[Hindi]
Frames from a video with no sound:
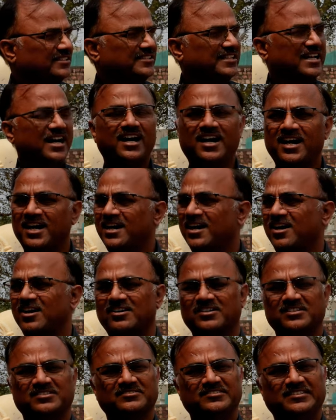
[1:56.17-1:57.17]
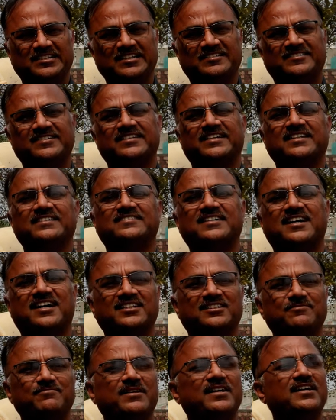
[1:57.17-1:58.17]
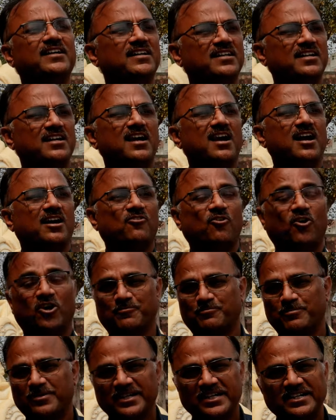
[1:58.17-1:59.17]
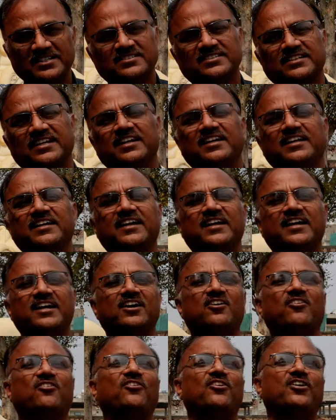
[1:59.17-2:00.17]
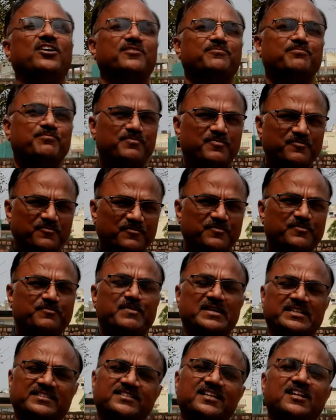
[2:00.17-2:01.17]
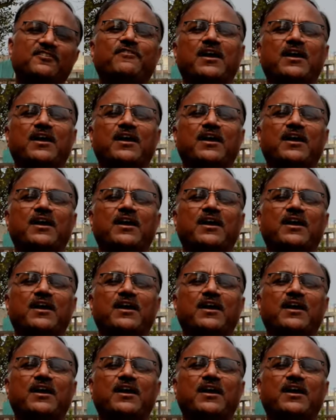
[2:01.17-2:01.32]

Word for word: यहाँ थिएटर के साथ में कॉरपोरेट्स के लिए और पर्सनल